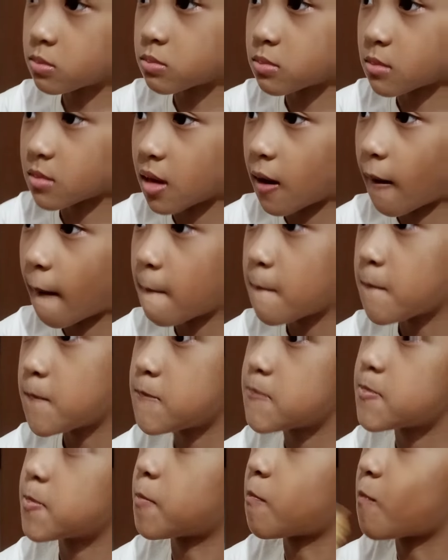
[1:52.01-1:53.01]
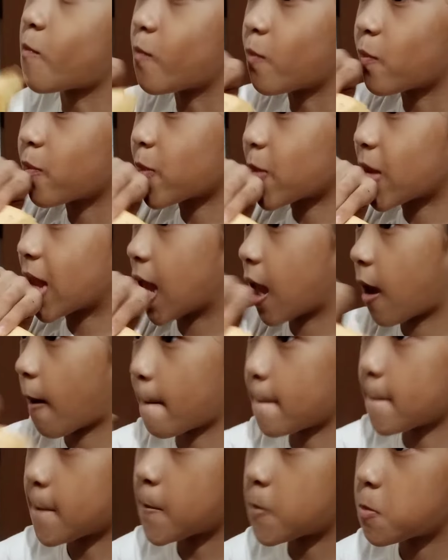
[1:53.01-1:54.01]
কফি খাওয়ার পরে কিন্তু সেই
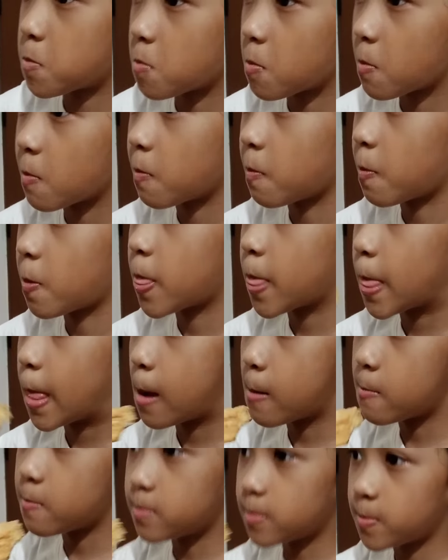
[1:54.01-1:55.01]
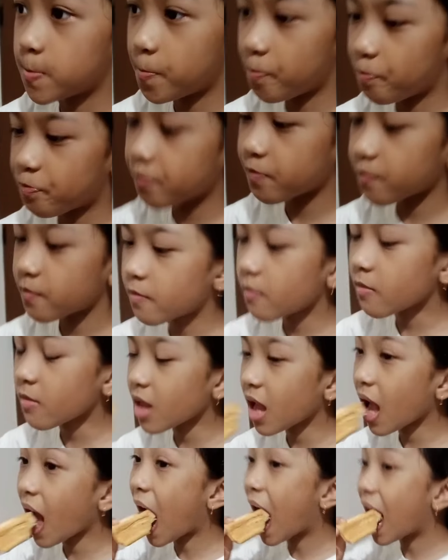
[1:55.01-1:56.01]
এনার্জিটা আমি পাই না তো একটু
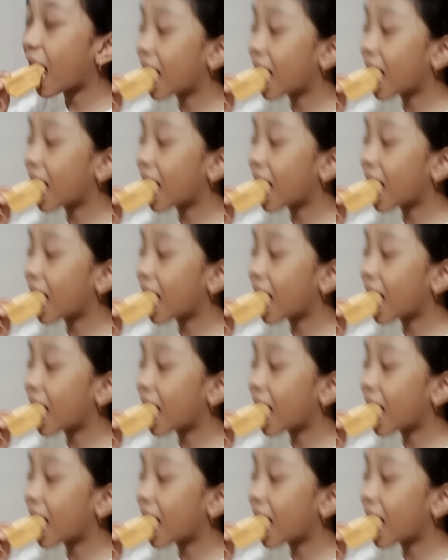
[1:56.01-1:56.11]
বসে বসে